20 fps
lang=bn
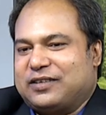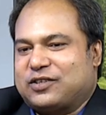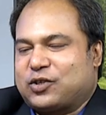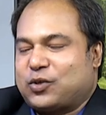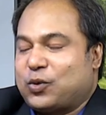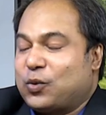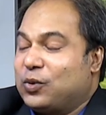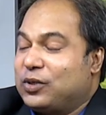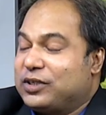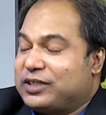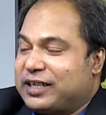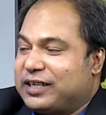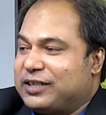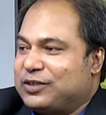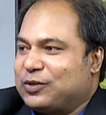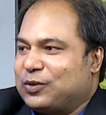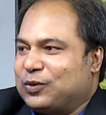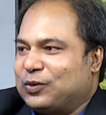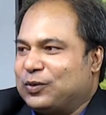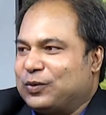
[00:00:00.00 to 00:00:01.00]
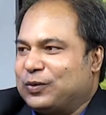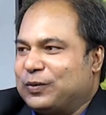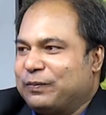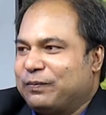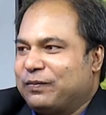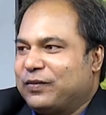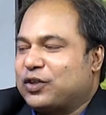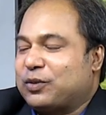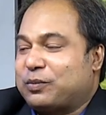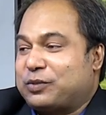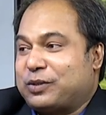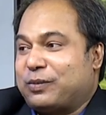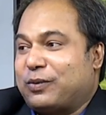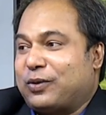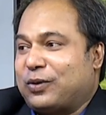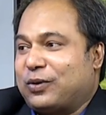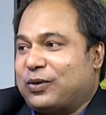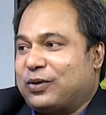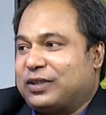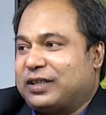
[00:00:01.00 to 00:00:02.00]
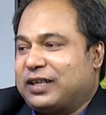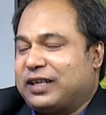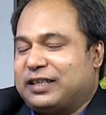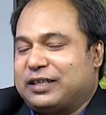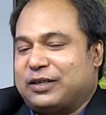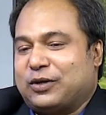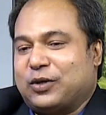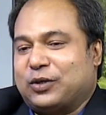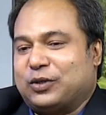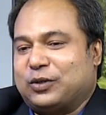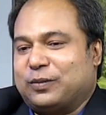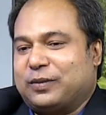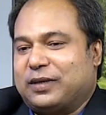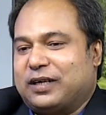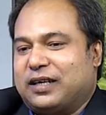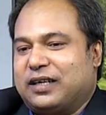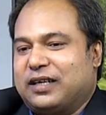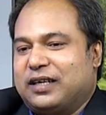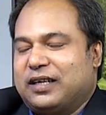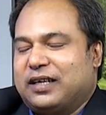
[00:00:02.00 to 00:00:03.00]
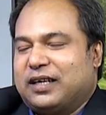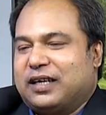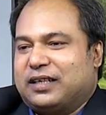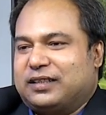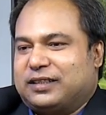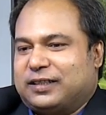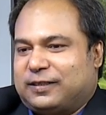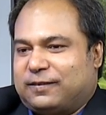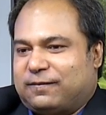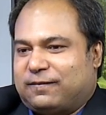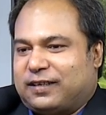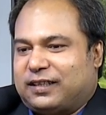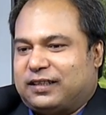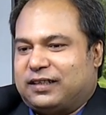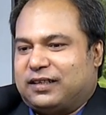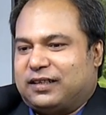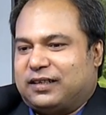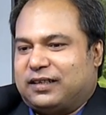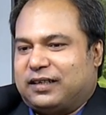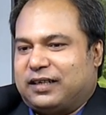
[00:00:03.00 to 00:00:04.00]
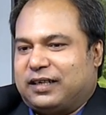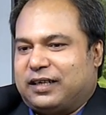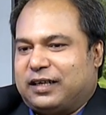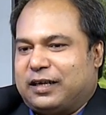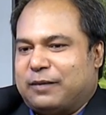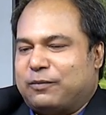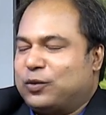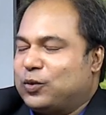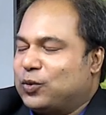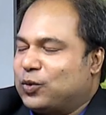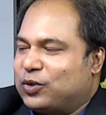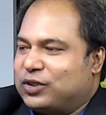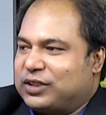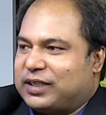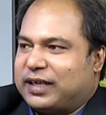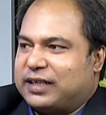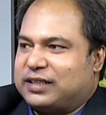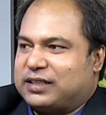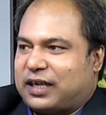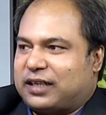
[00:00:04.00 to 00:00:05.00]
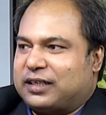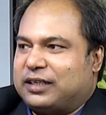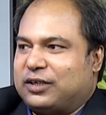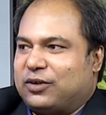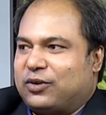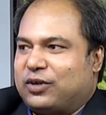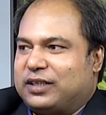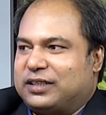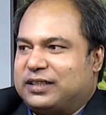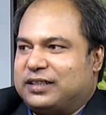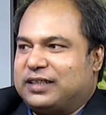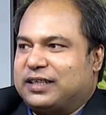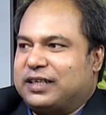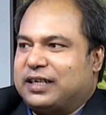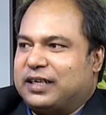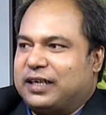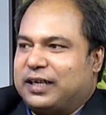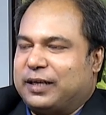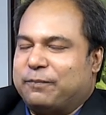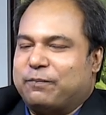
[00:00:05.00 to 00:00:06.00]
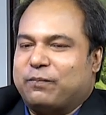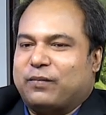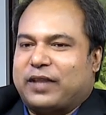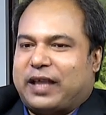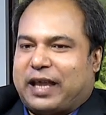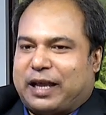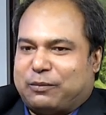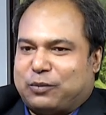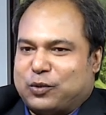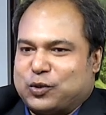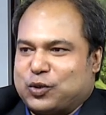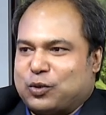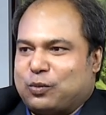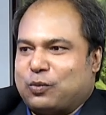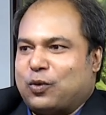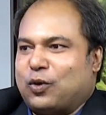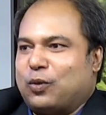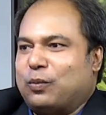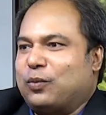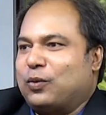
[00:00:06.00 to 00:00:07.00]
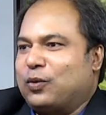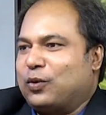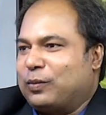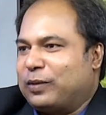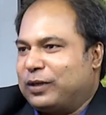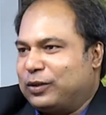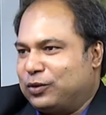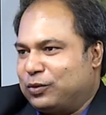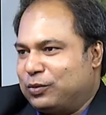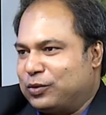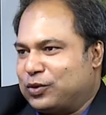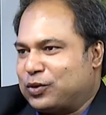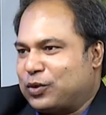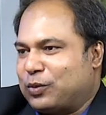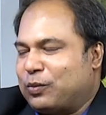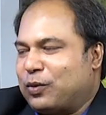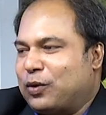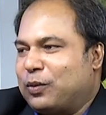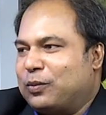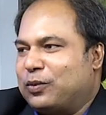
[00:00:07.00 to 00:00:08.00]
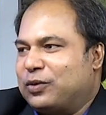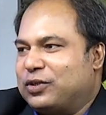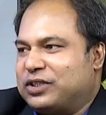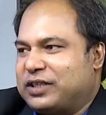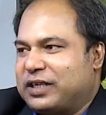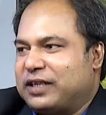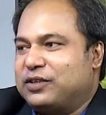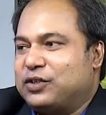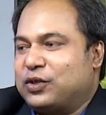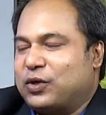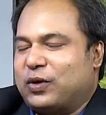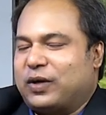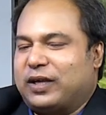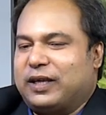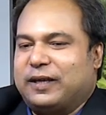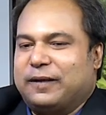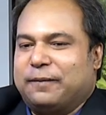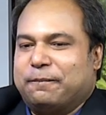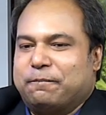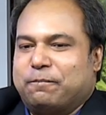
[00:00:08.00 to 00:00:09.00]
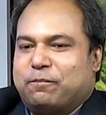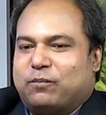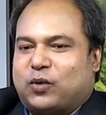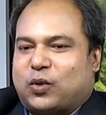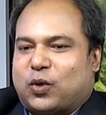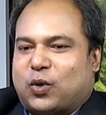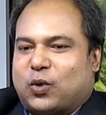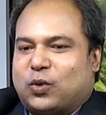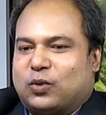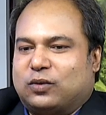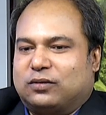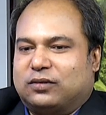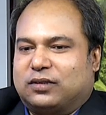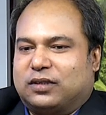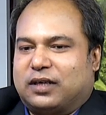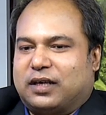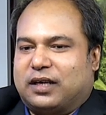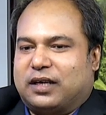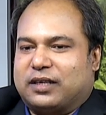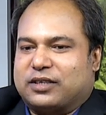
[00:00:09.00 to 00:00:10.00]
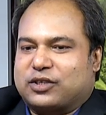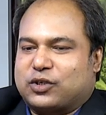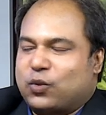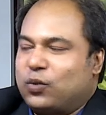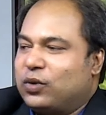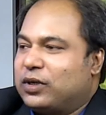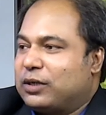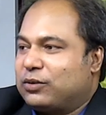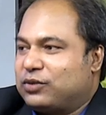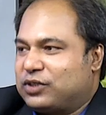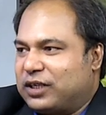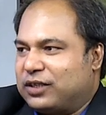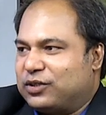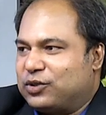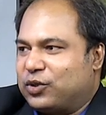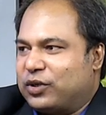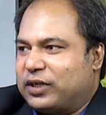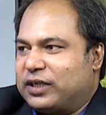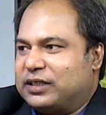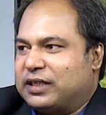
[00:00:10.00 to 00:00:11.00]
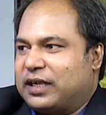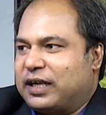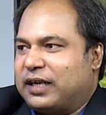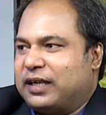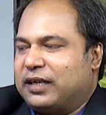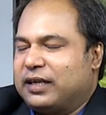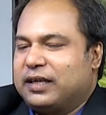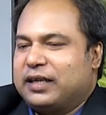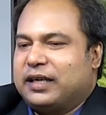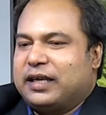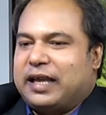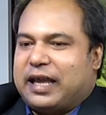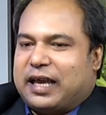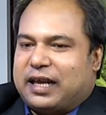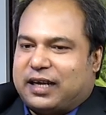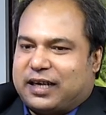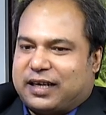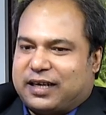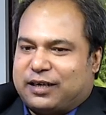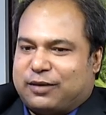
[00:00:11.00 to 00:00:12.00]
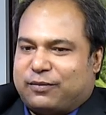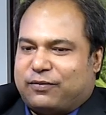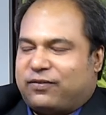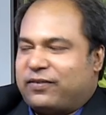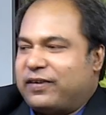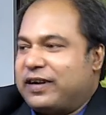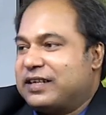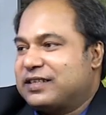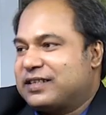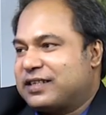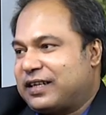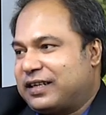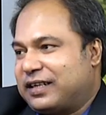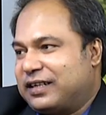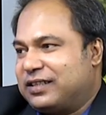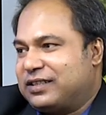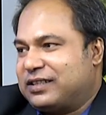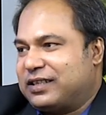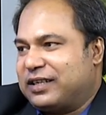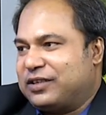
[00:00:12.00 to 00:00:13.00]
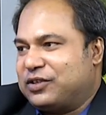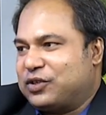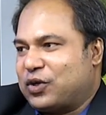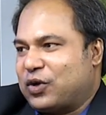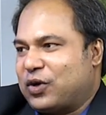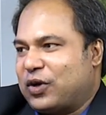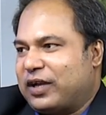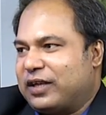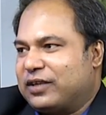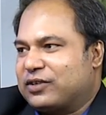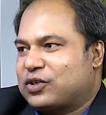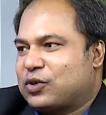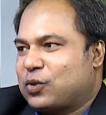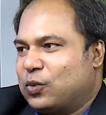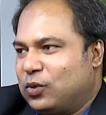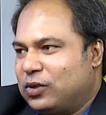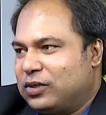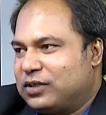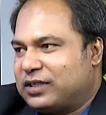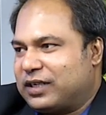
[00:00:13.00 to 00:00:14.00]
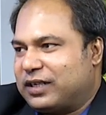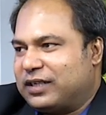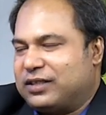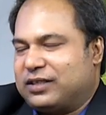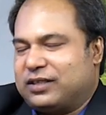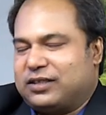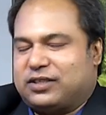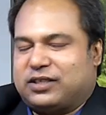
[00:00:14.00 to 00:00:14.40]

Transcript: স্কুল চেঞ্জ হতো সবচেয়ে বড় কথা এটা হয়তো বা যাদের ফাদার এমন কোনো জায়গায় চাকরি করে যে যেখানে এক বছর পর পর বা দুই বছর পর পর চেঞ্জ হয় তখন স্কুলটাও চেঞ্জ হয়ে যায় এলাকার ফ্রেন্ড সার্কেল চেঞ্জ হয় স্কুল চেঞ্জ